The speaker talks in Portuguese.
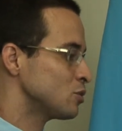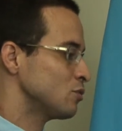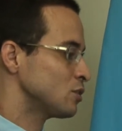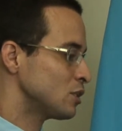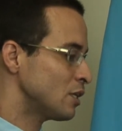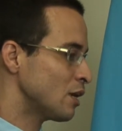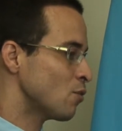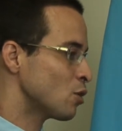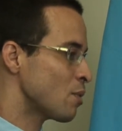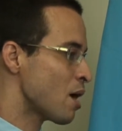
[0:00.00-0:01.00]
ou seja, você tem
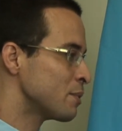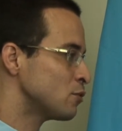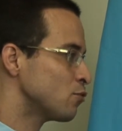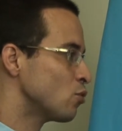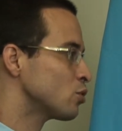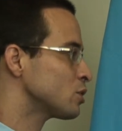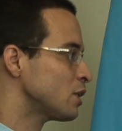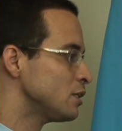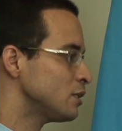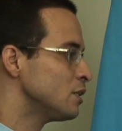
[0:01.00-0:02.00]
agora uma arma de fogo
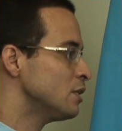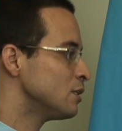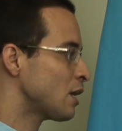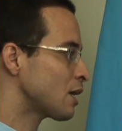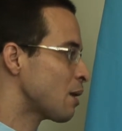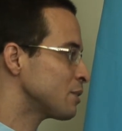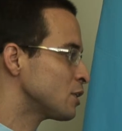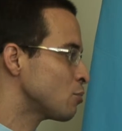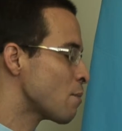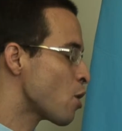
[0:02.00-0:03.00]
e aí acaba
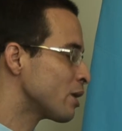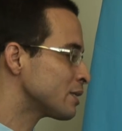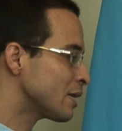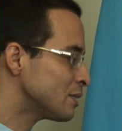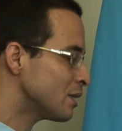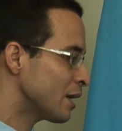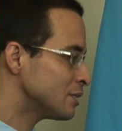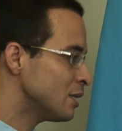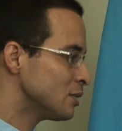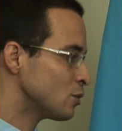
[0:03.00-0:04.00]
tendo uma maior letalidade.